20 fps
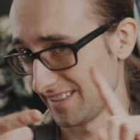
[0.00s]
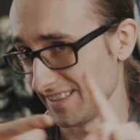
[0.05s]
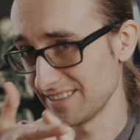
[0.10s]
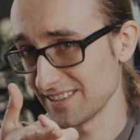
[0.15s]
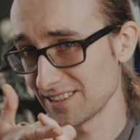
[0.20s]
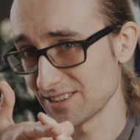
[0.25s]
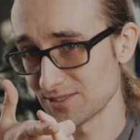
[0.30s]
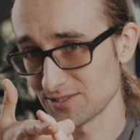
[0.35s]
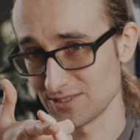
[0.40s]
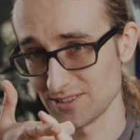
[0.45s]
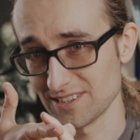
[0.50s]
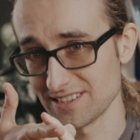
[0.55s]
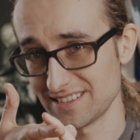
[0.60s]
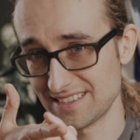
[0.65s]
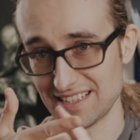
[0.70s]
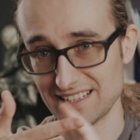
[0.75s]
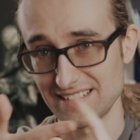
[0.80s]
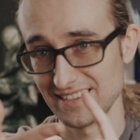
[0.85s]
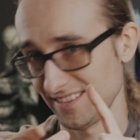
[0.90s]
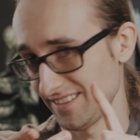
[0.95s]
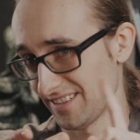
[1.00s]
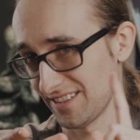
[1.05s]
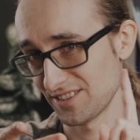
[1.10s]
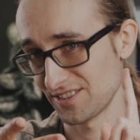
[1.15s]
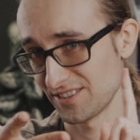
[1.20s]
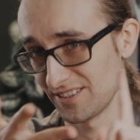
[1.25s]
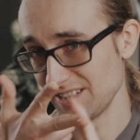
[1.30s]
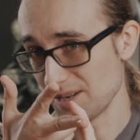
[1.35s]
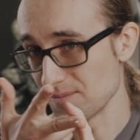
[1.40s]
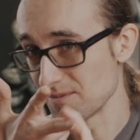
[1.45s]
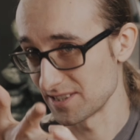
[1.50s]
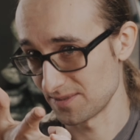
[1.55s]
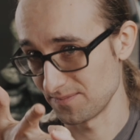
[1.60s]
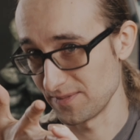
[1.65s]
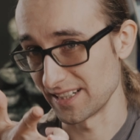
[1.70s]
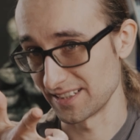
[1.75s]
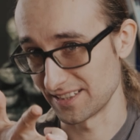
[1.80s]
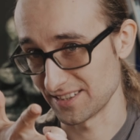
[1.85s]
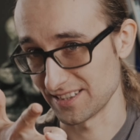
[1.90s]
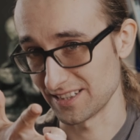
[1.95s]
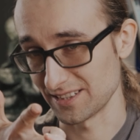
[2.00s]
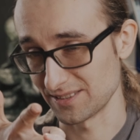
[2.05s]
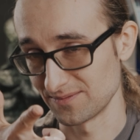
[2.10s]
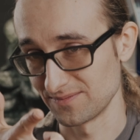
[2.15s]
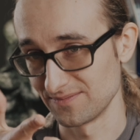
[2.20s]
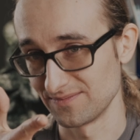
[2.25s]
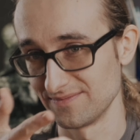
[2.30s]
interesująca, ale też niebezpieczna.